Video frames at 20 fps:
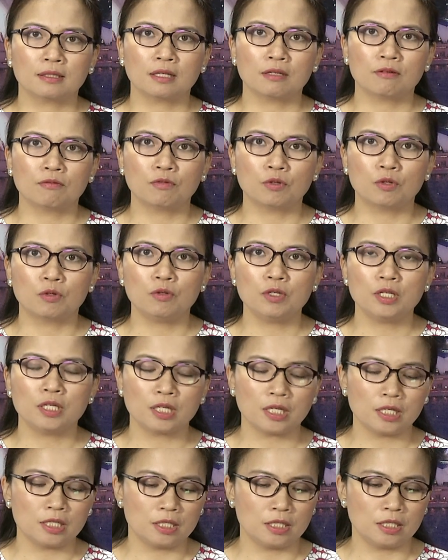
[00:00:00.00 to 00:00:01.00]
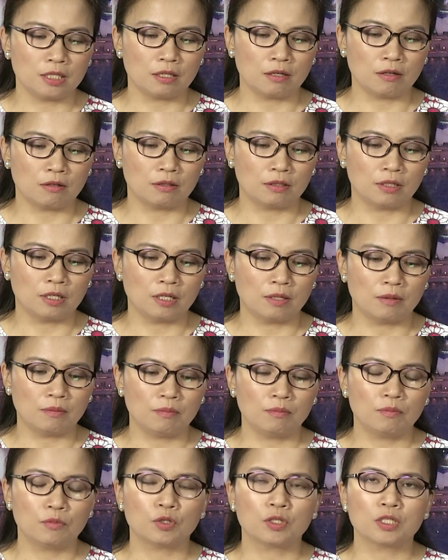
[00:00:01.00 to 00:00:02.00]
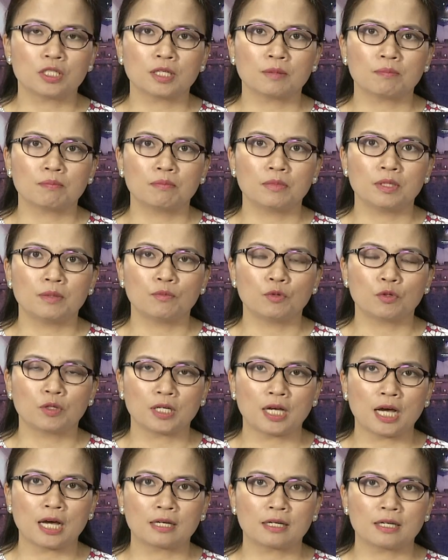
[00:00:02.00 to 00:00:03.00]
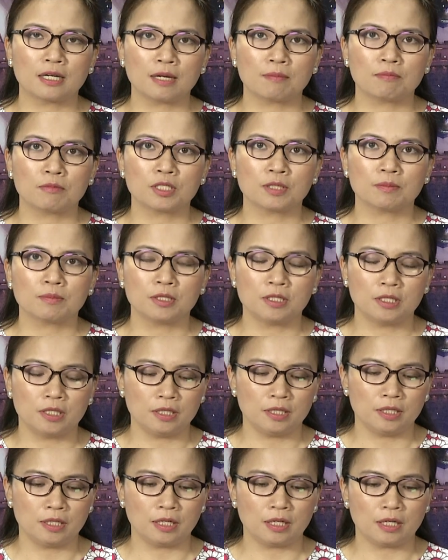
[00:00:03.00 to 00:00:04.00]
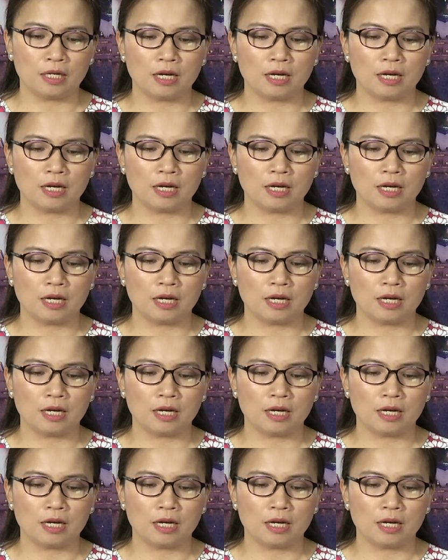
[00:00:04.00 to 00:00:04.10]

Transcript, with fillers: Thành phố hiện nay chỉ còn gần 111.500 người